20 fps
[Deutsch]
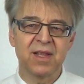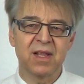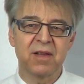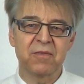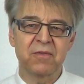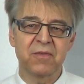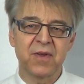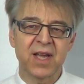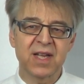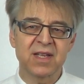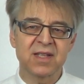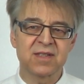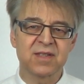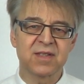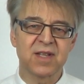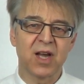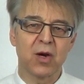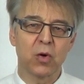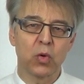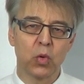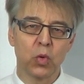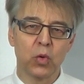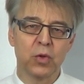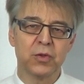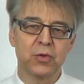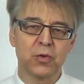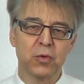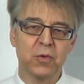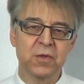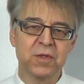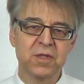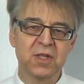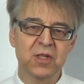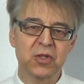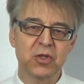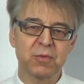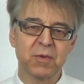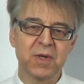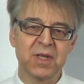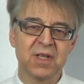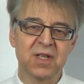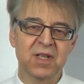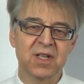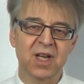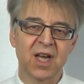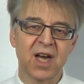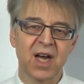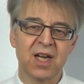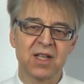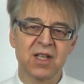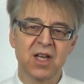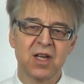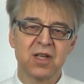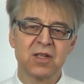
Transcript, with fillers: Effekt der hohen Düsengeschwindigkeit